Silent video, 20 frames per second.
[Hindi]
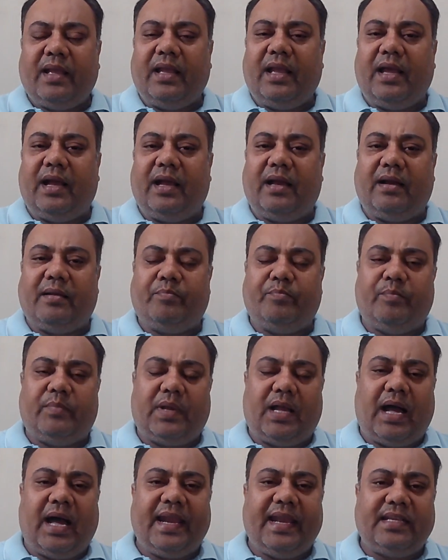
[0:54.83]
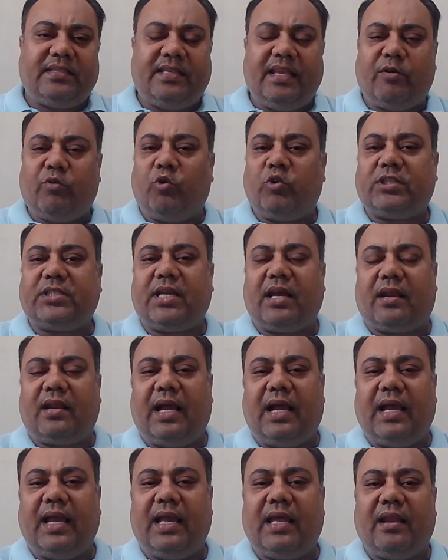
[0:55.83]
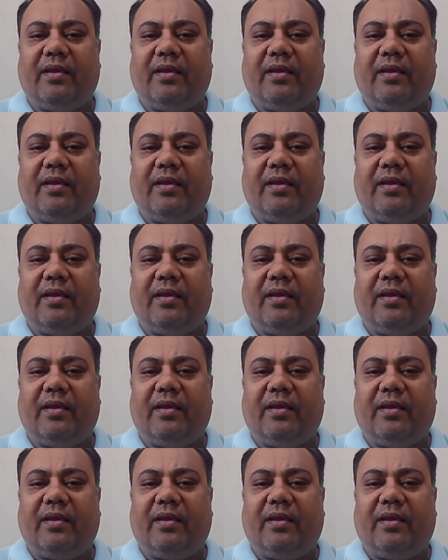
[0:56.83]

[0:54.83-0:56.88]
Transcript: आर कोर्स करना है